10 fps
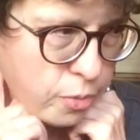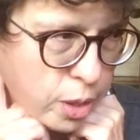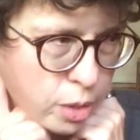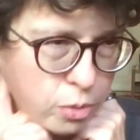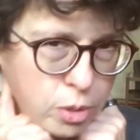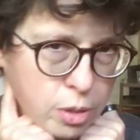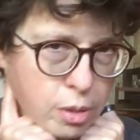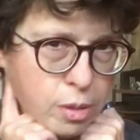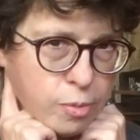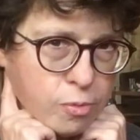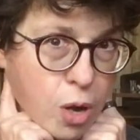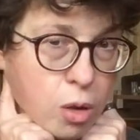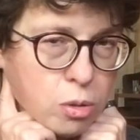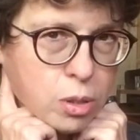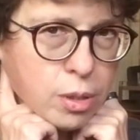weil unser
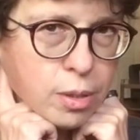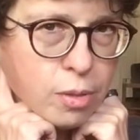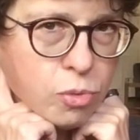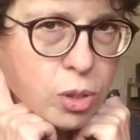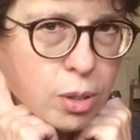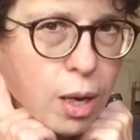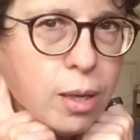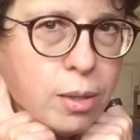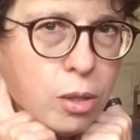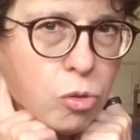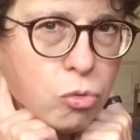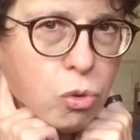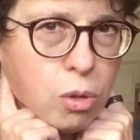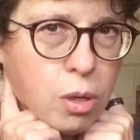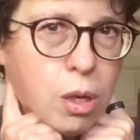Vagus innerviert alle inneren
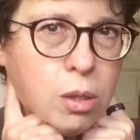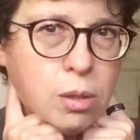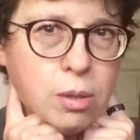Organe.